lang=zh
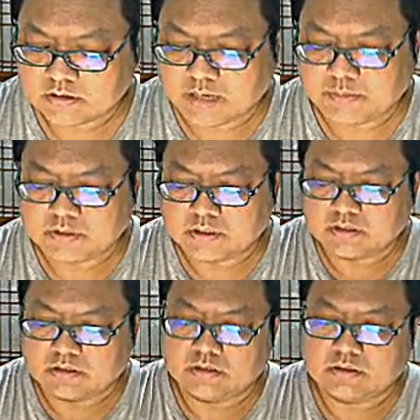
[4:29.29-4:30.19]
它们
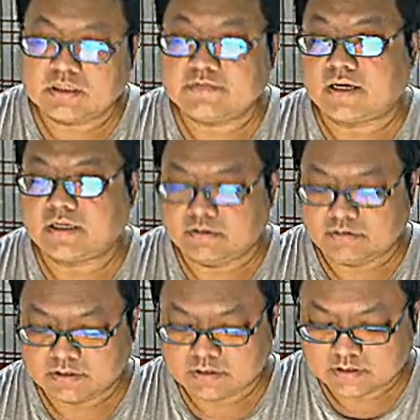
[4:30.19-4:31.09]
的次方也
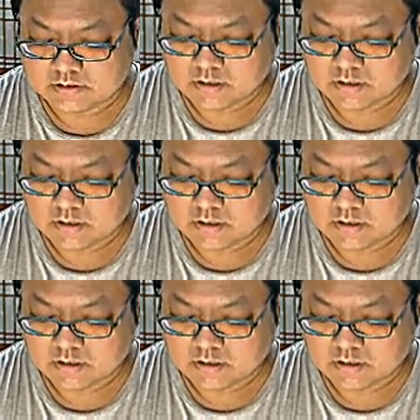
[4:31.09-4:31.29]
会是，